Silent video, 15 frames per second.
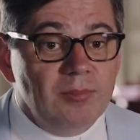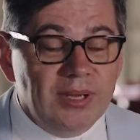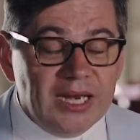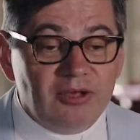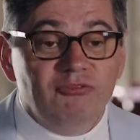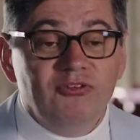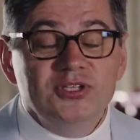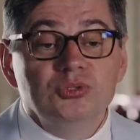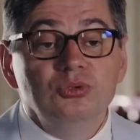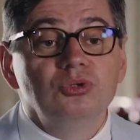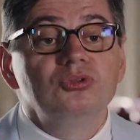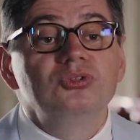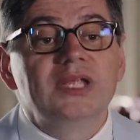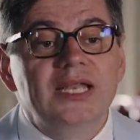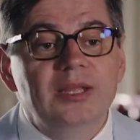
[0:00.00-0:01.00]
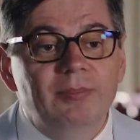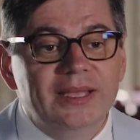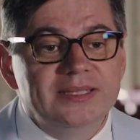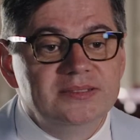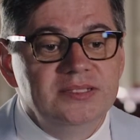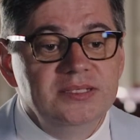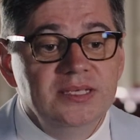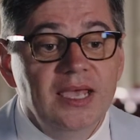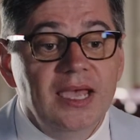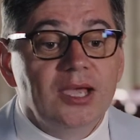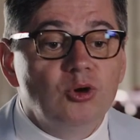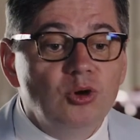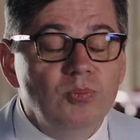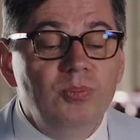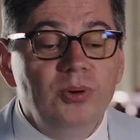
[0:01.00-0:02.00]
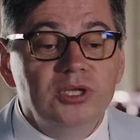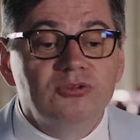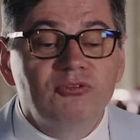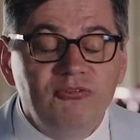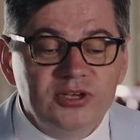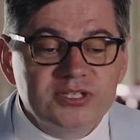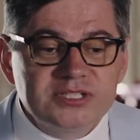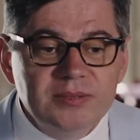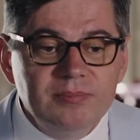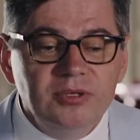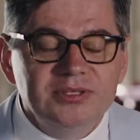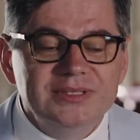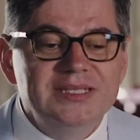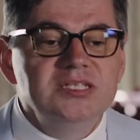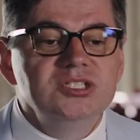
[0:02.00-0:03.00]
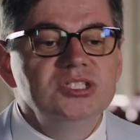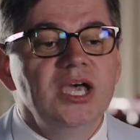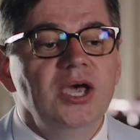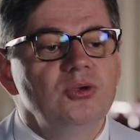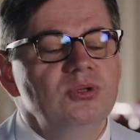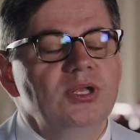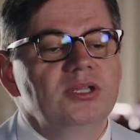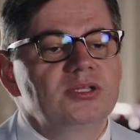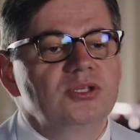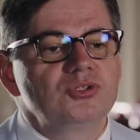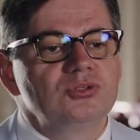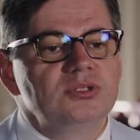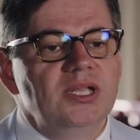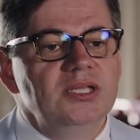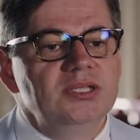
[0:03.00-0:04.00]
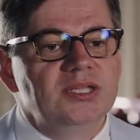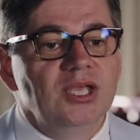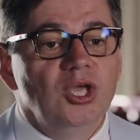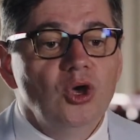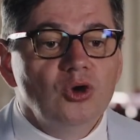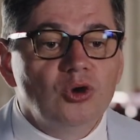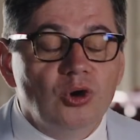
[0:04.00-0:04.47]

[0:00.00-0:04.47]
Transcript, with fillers: Mais la façon dont elle est bâtie comporte forcément déjà une intentionnalité,